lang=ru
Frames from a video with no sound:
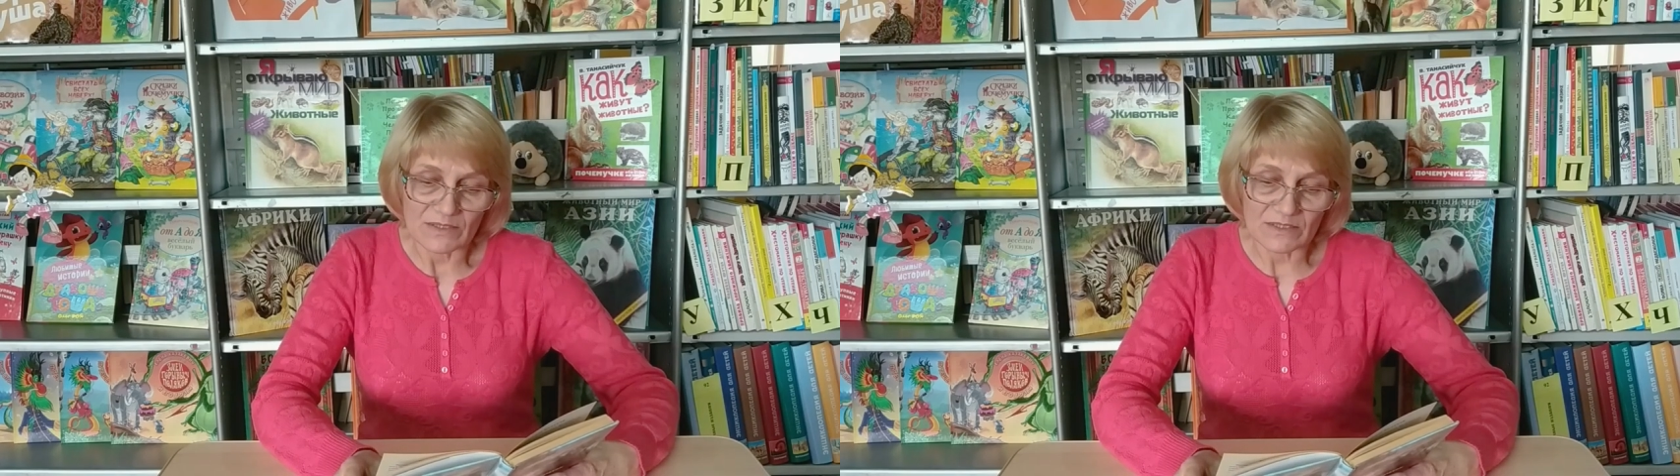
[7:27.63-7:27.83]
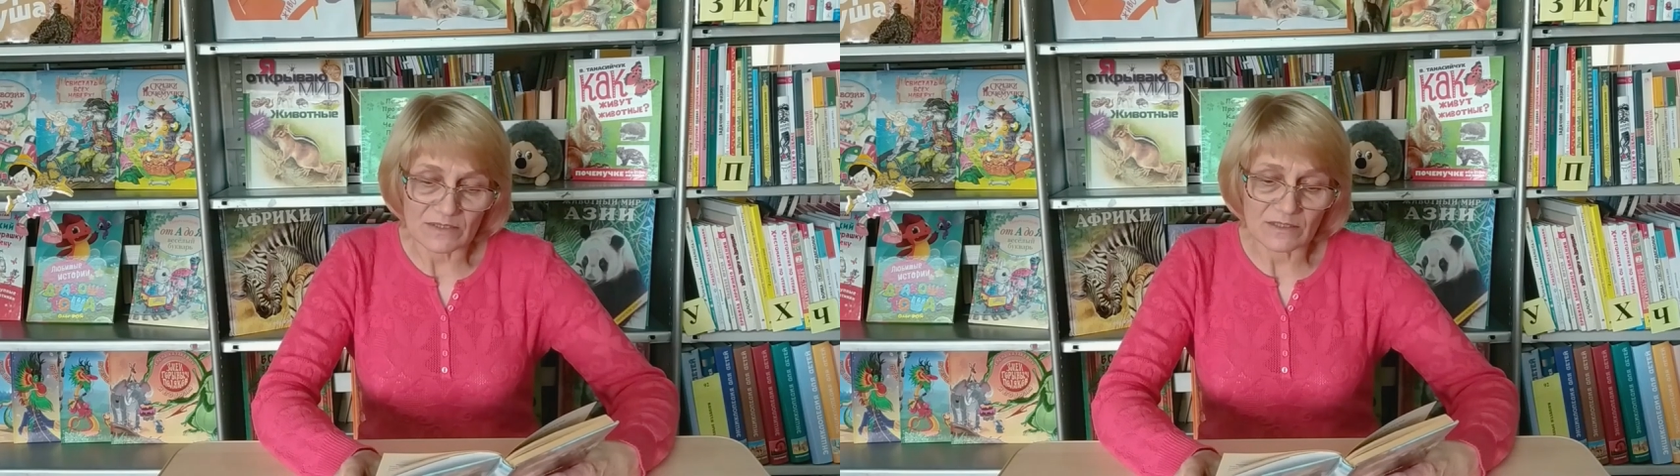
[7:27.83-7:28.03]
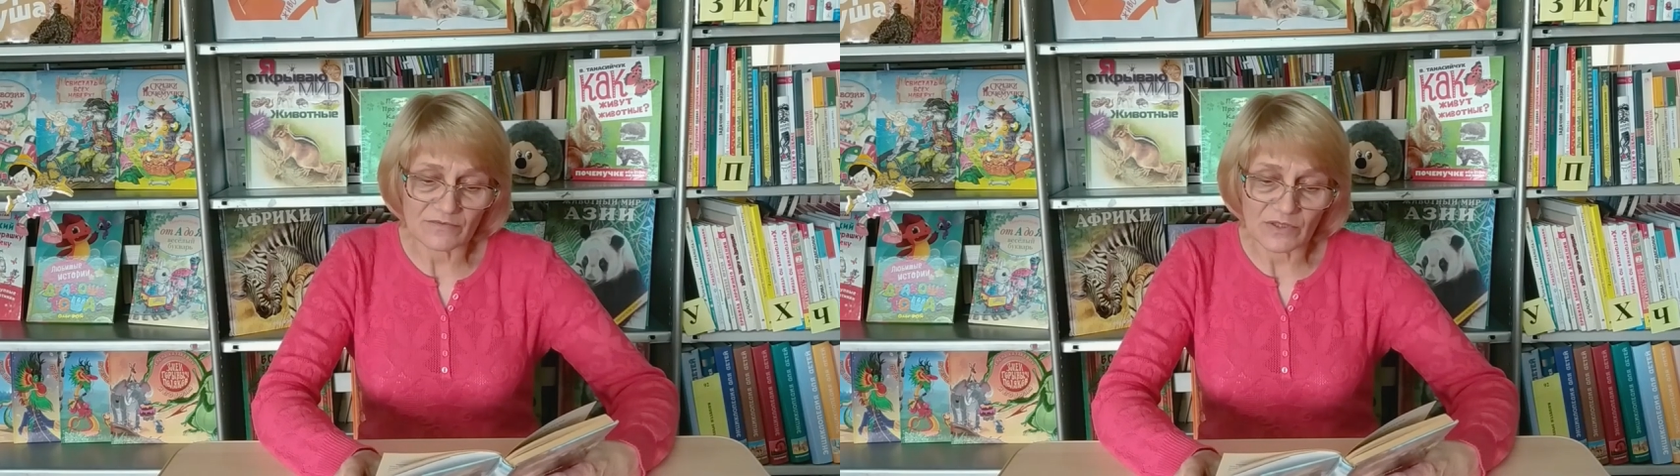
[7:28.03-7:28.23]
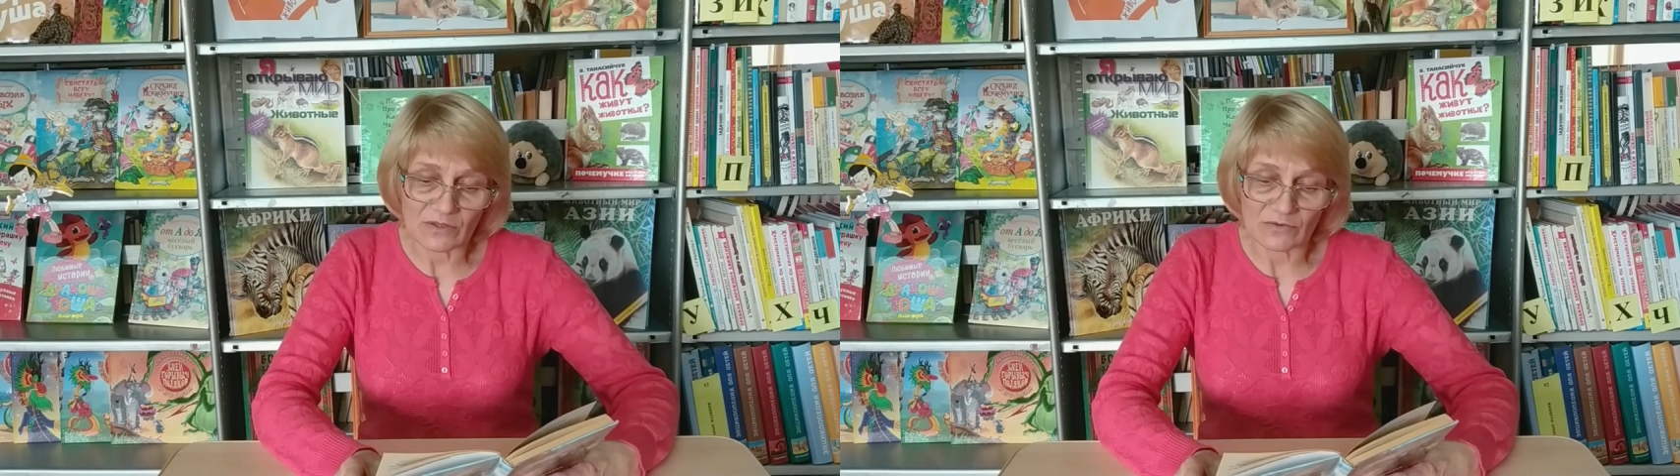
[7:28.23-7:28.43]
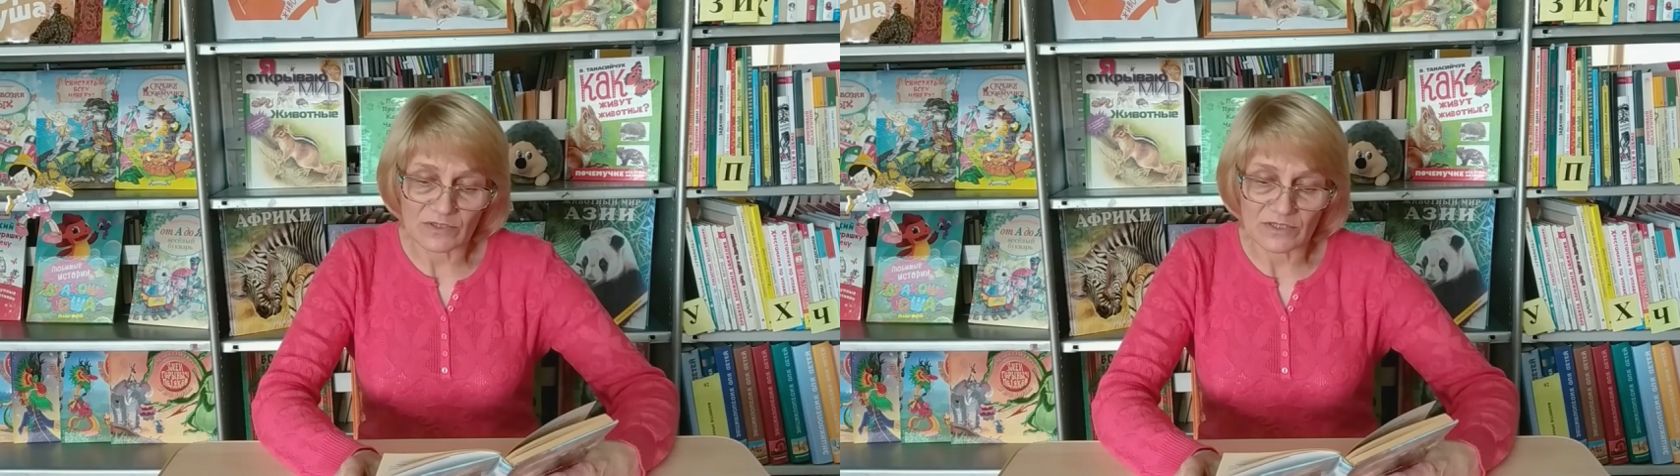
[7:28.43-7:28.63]
Сказав
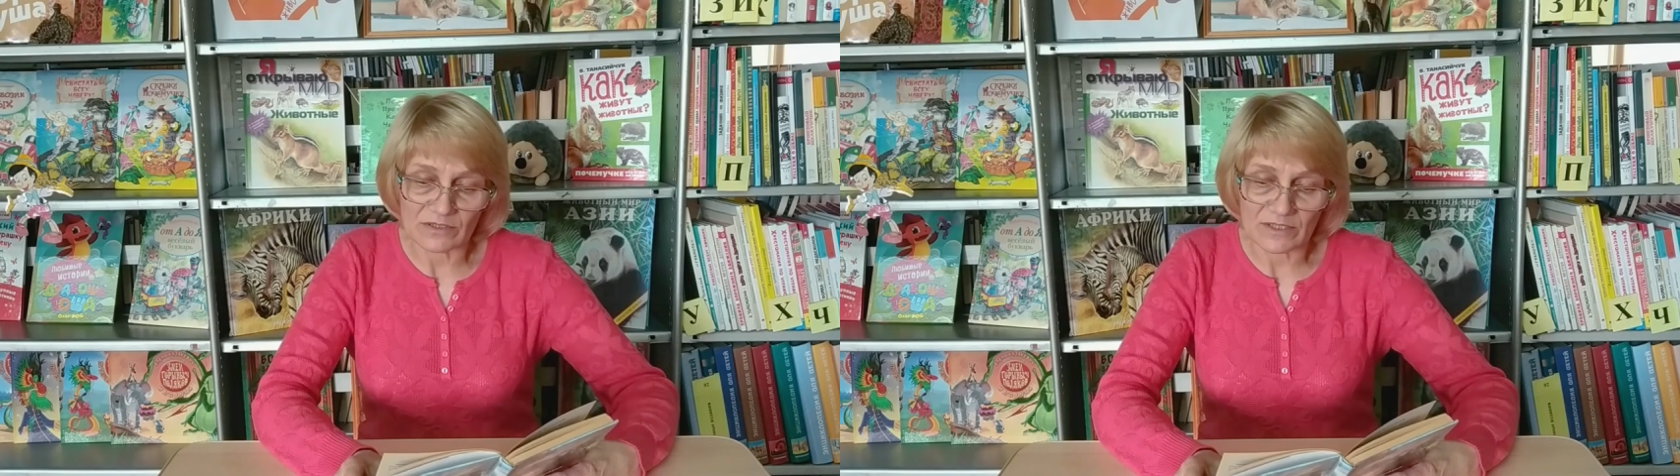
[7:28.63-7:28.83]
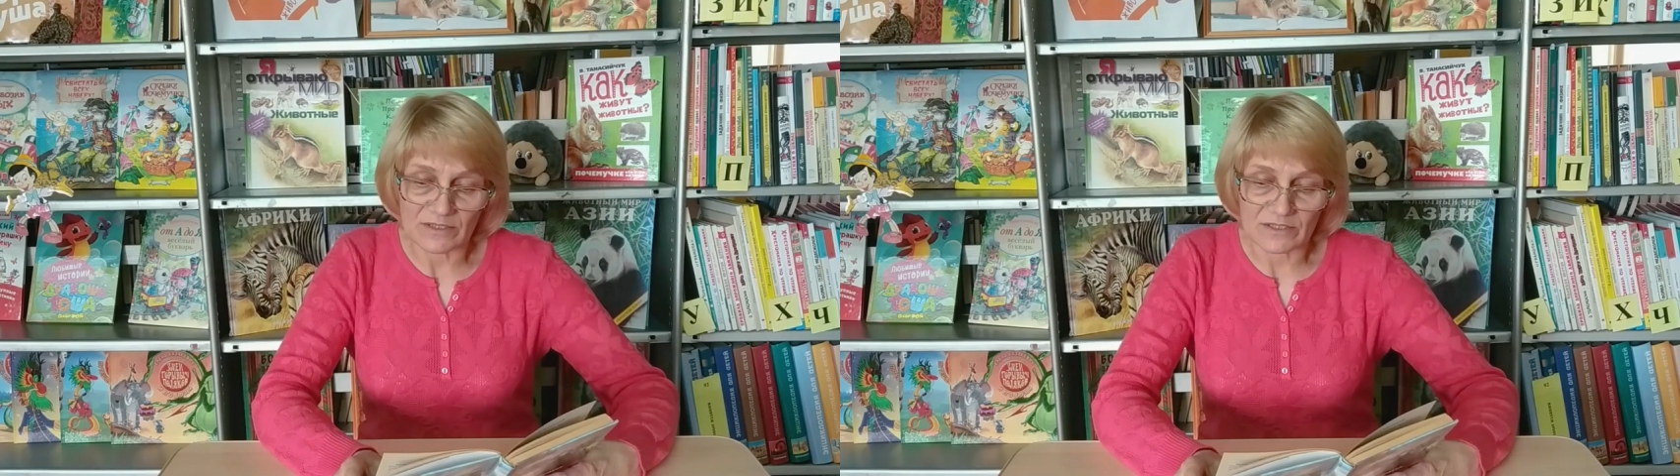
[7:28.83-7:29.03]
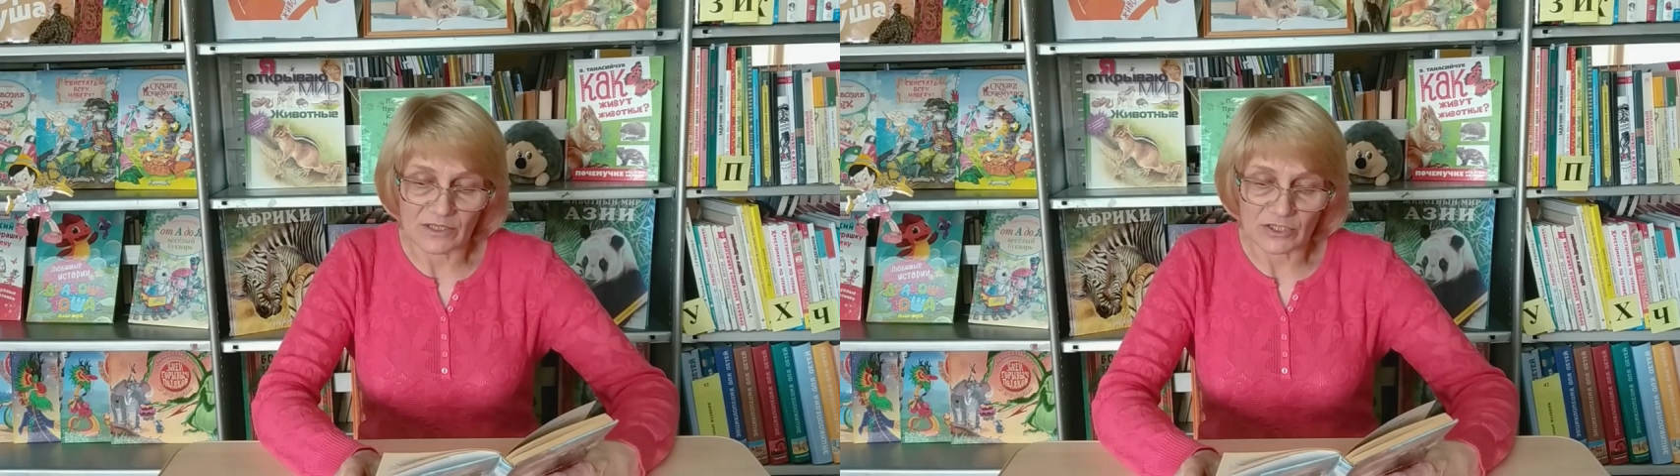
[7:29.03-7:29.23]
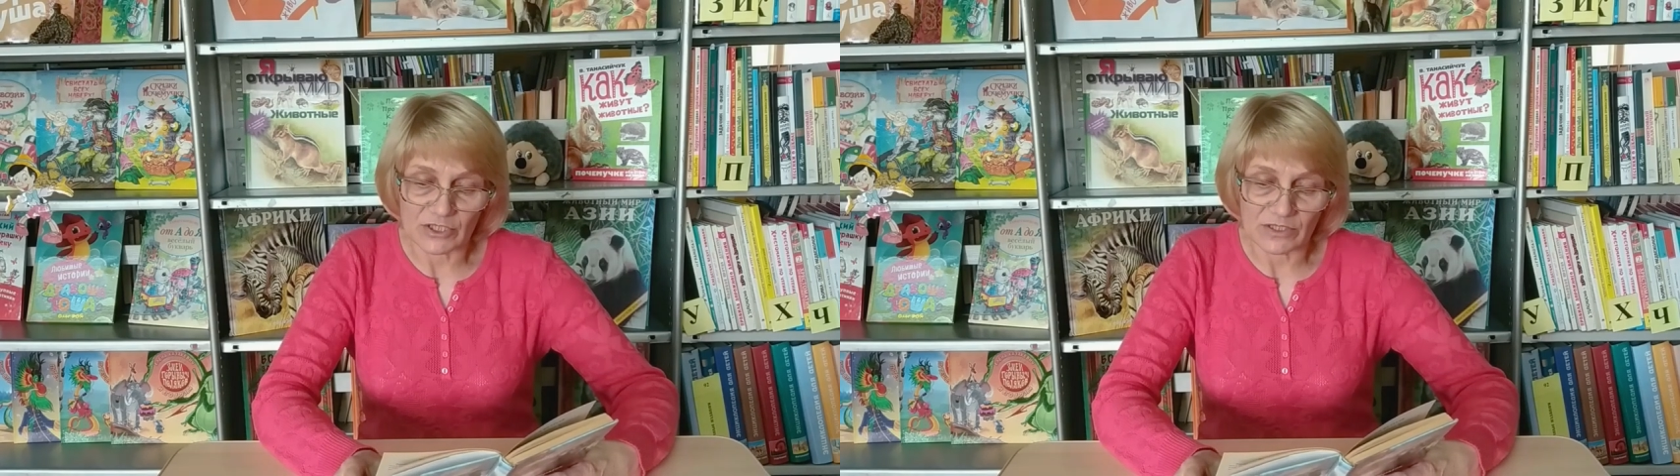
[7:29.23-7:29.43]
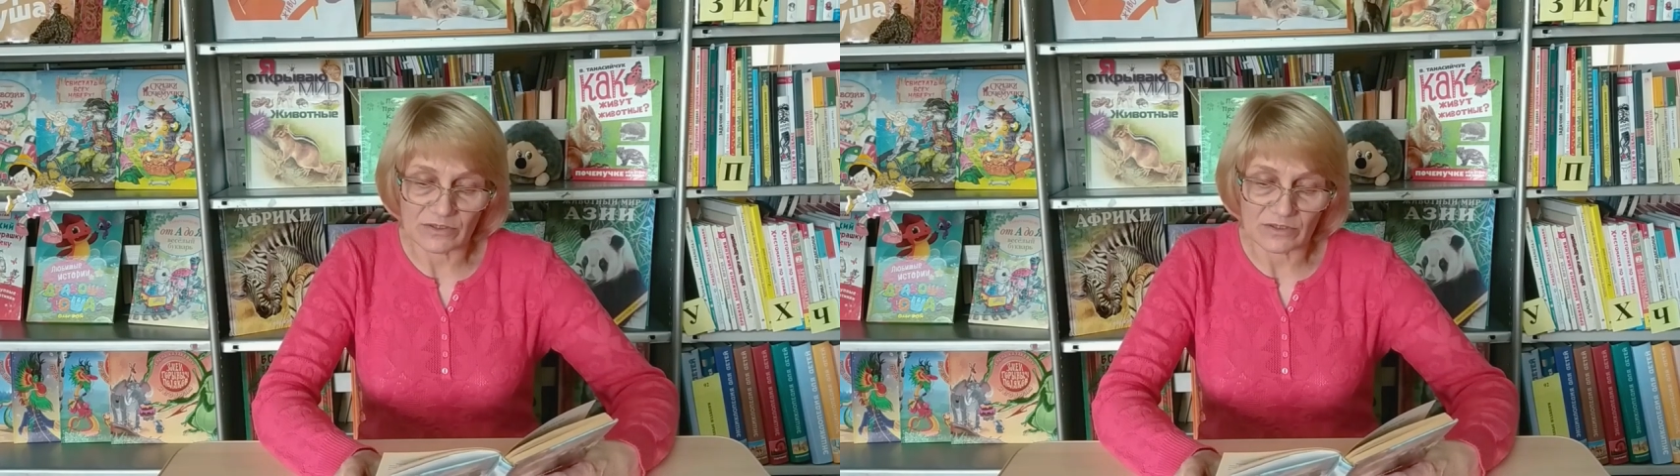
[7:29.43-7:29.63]
так, он снял с лисы
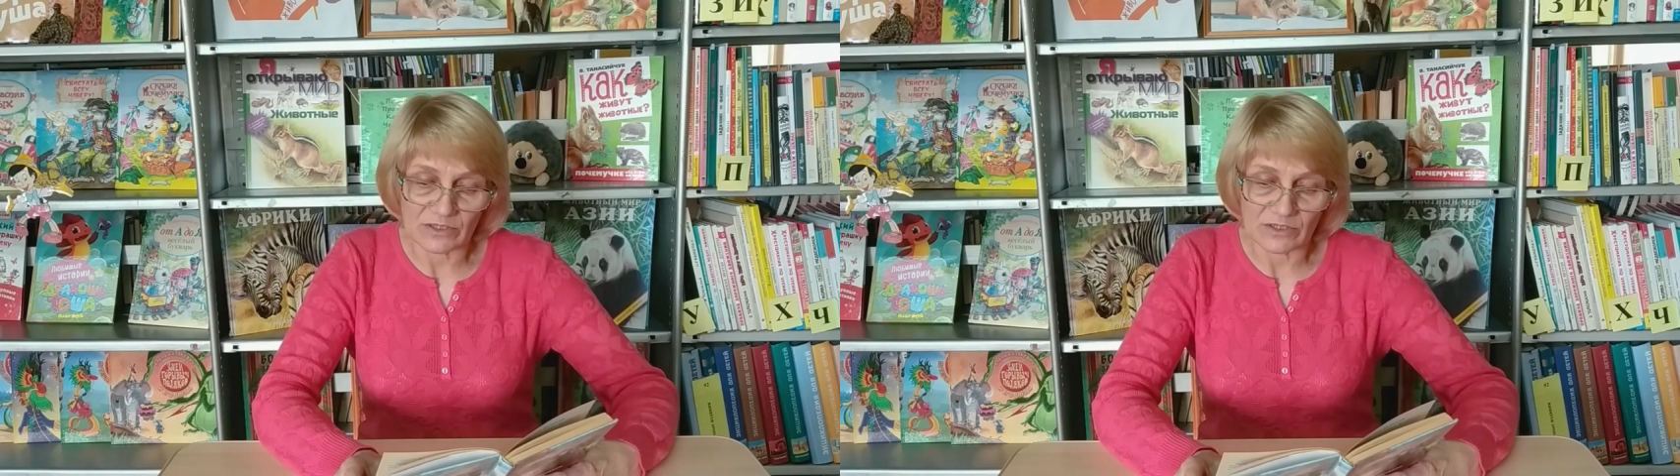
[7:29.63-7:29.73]
ошейник